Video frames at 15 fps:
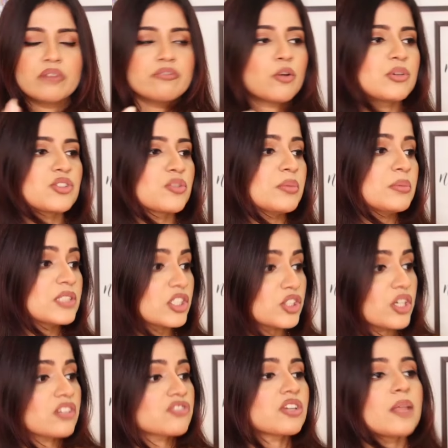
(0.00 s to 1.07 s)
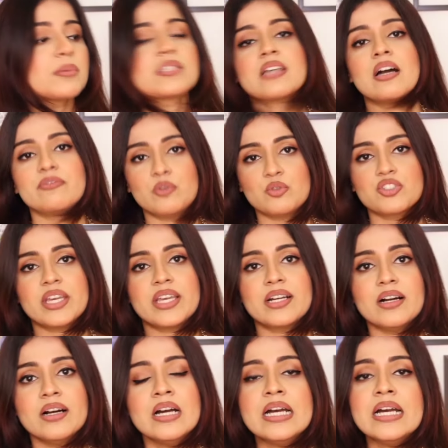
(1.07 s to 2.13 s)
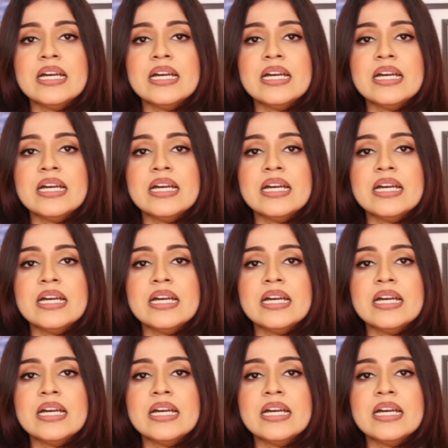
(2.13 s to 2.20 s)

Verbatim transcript: इन्फॉर्मेशन भी मिल जाती है कचड़ा भी साफ हो जाएगा